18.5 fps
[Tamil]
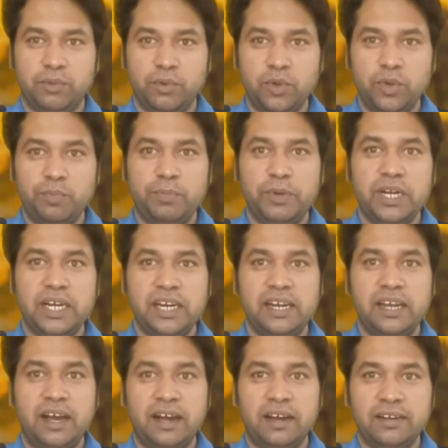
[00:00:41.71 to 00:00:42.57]

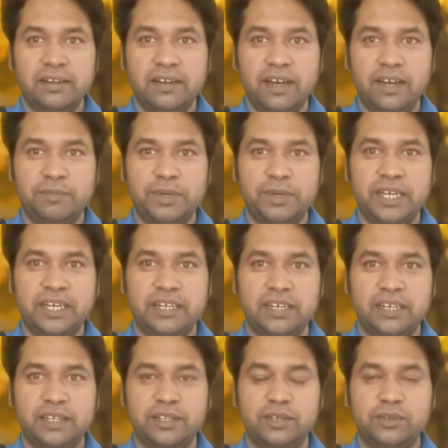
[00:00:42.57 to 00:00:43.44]
உறுப்புகள்லாம் அழுகாமல்
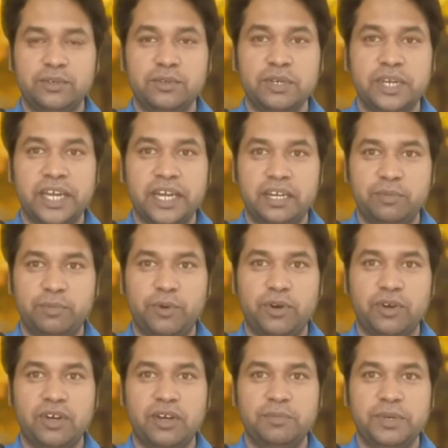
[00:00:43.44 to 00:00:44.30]
இருக்கிறதுக்கும் கெட்டு
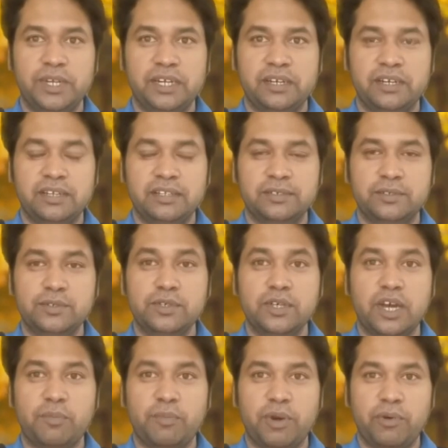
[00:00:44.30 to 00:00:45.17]
போகாமல்
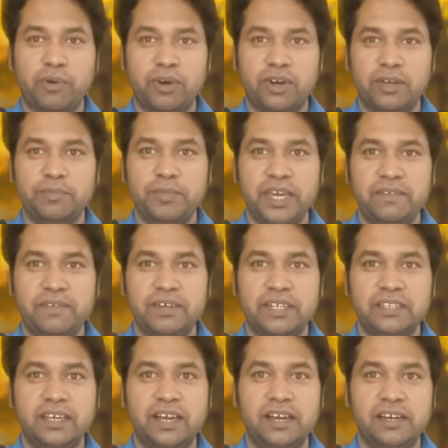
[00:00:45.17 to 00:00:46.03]
இருக்கிறதுக்கும் நம்ம உடம்பே
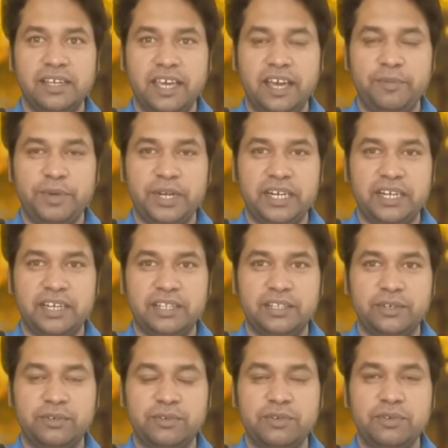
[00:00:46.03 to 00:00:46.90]
வந்து அழியாமல்
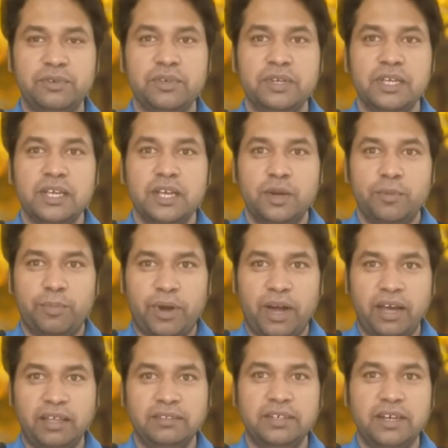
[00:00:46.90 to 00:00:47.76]
இருக்கிறதுக்கும்
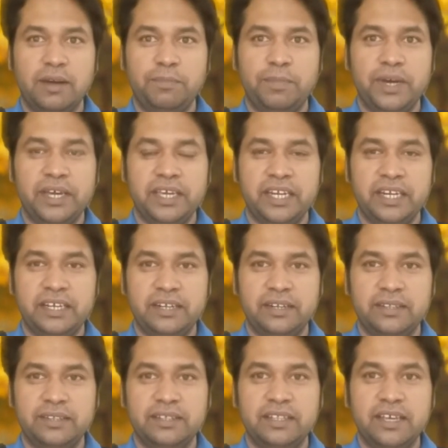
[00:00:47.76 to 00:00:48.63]
பாதுகாப்பாக
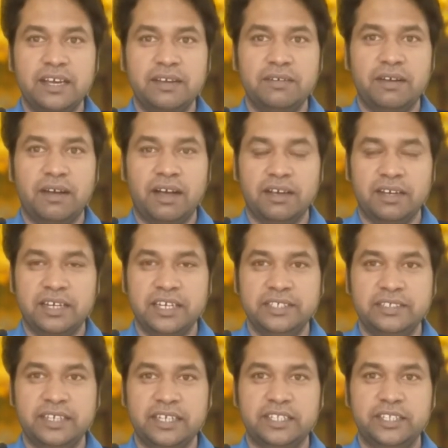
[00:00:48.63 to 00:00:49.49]
இருக்கிறது தான்
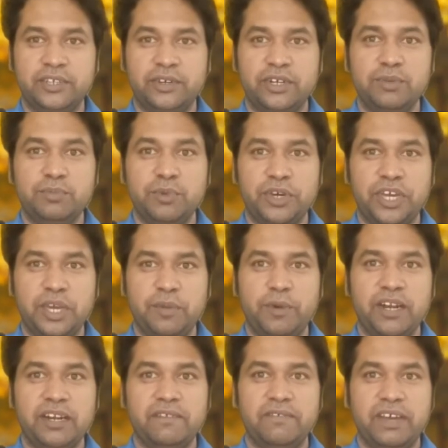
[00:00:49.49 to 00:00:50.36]
அக்னி சக்தியோட
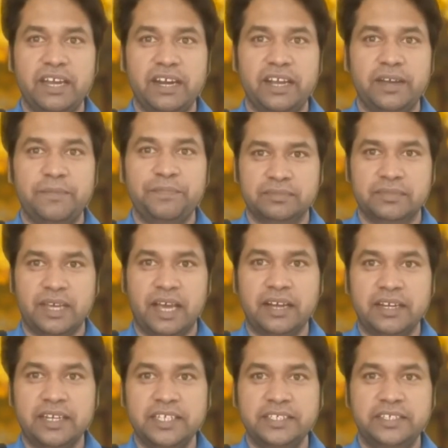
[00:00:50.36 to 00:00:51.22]
முக்கியமான வேலை
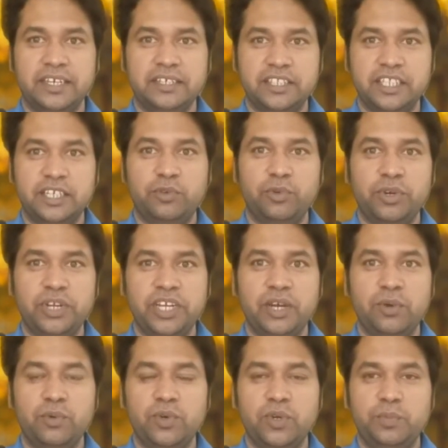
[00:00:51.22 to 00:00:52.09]
அக்னி
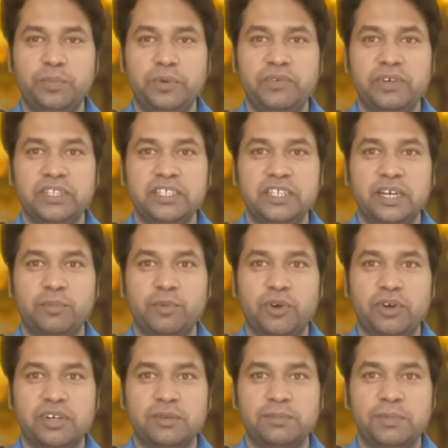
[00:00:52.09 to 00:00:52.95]
சக்திக்குரிய உறுப்பு வந்து
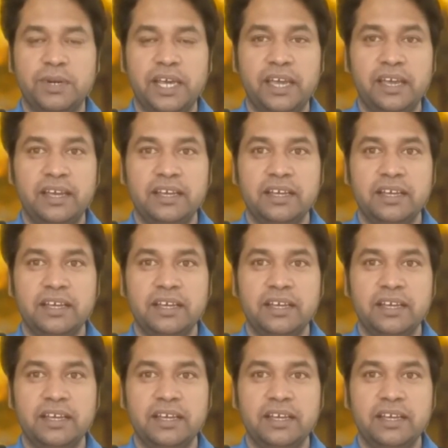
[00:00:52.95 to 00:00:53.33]
நம்ம உடம்புல